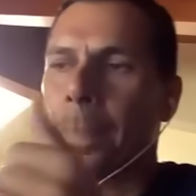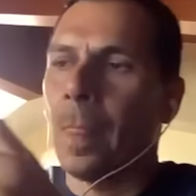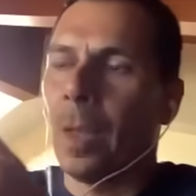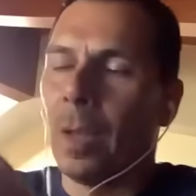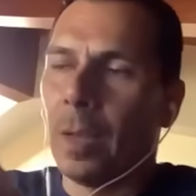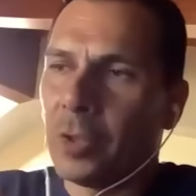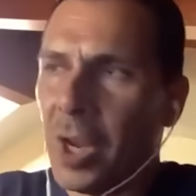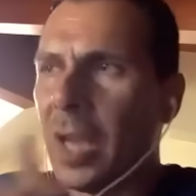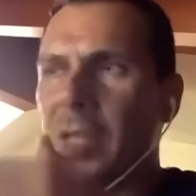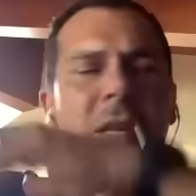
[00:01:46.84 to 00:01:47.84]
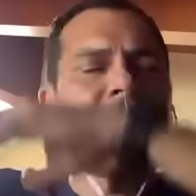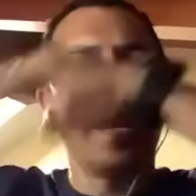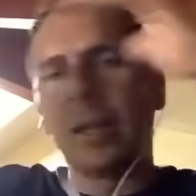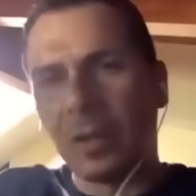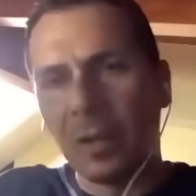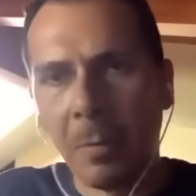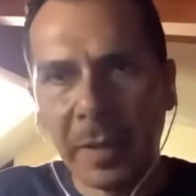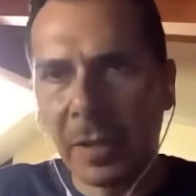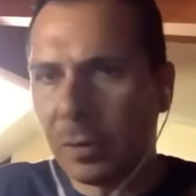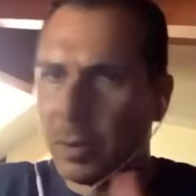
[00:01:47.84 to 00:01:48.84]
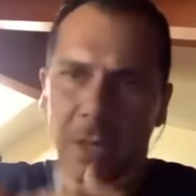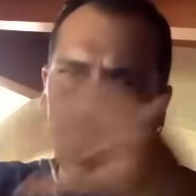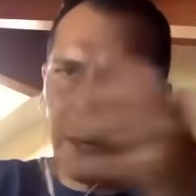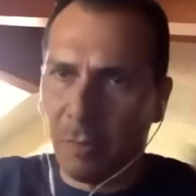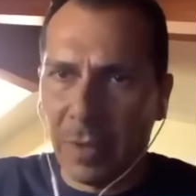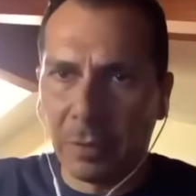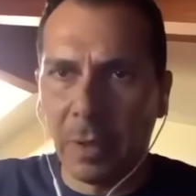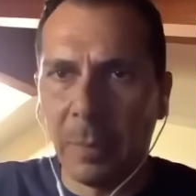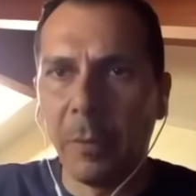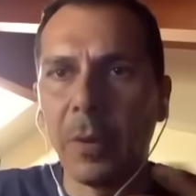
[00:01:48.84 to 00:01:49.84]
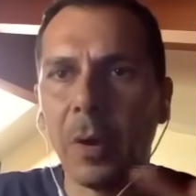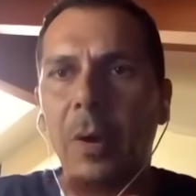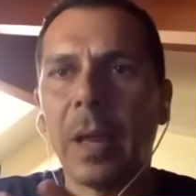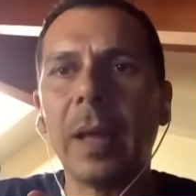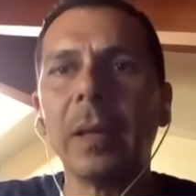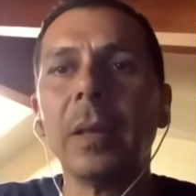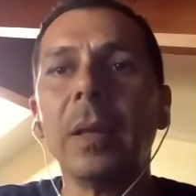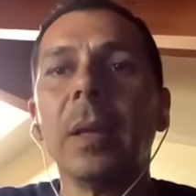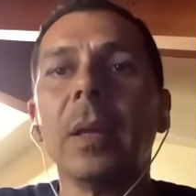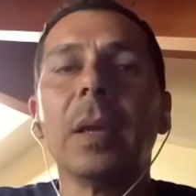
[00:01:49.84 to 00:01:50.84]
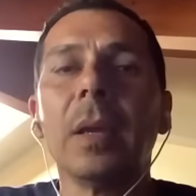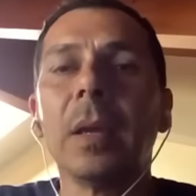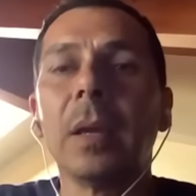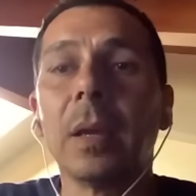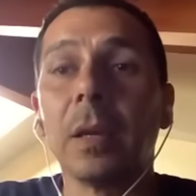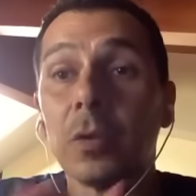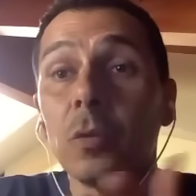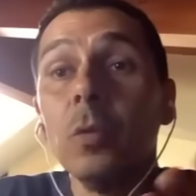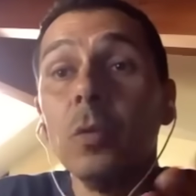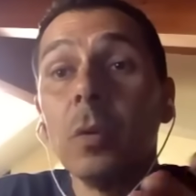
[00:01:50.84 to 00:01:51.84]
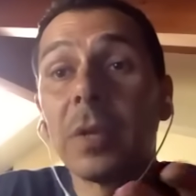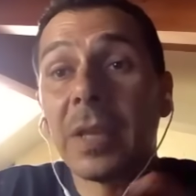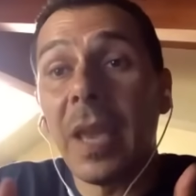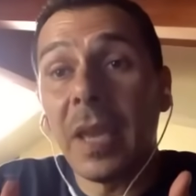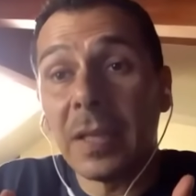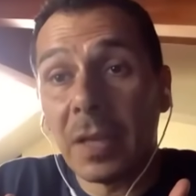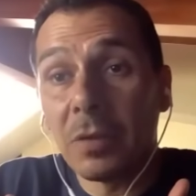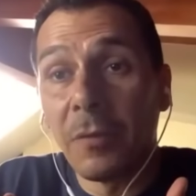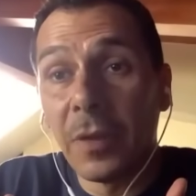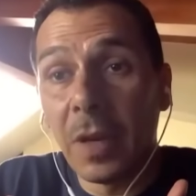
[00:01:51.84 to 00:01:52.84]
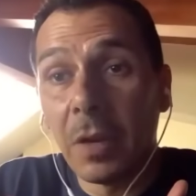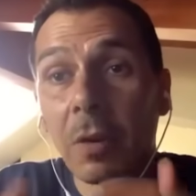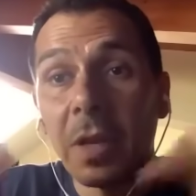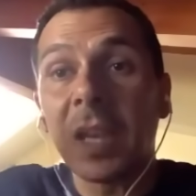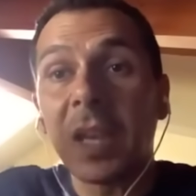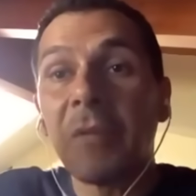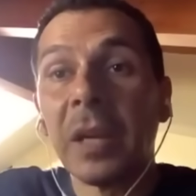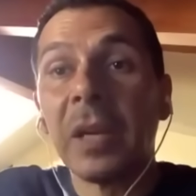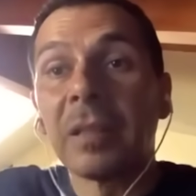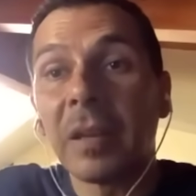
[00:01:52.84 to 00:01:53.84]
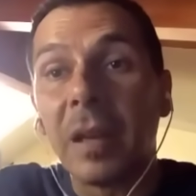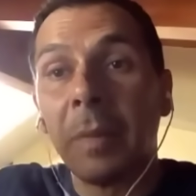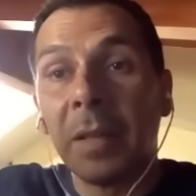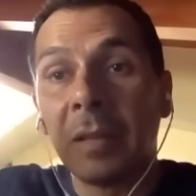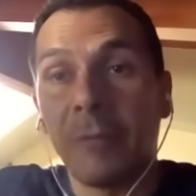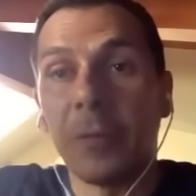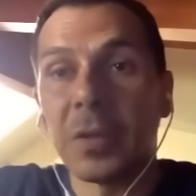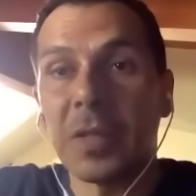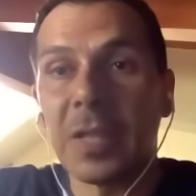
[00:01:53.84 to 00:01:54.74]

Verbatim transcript: eh, Cesari e altri commentatori che hanno fatto la moviola, eh, su Chiesa, su Federico Chiesa che viene ma letteralmente affossato.